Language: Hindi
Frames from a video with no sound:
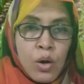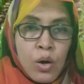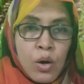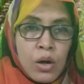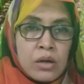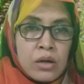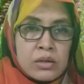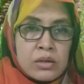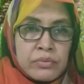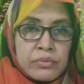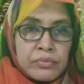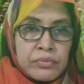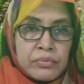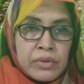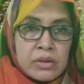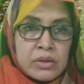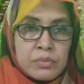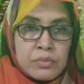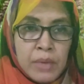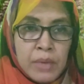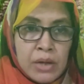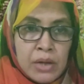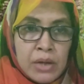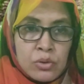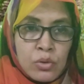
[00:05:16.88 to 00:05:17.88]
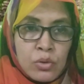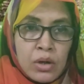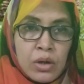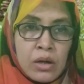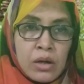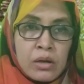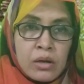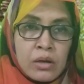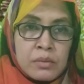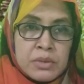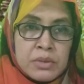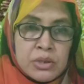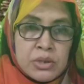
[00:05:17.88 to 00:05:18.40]
और डिफरेंट बातों
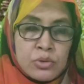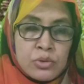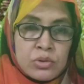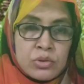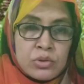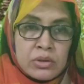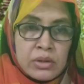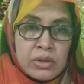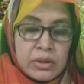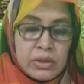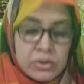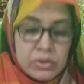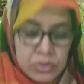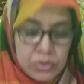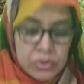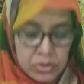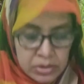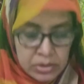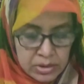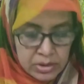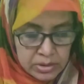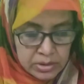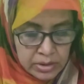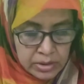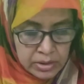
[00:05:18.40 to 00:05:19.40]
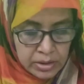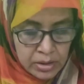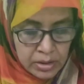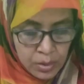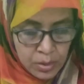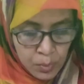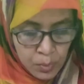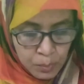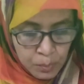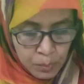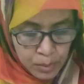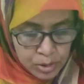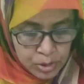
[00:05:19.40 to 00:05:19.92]
का मछलियों से रिलेटेड तस्करे
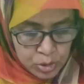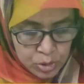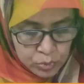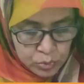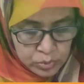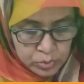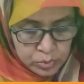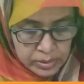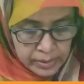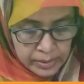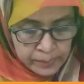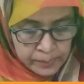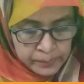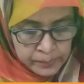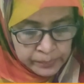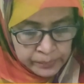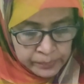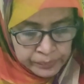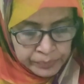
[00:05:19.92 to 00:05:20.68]
मौजूद हैं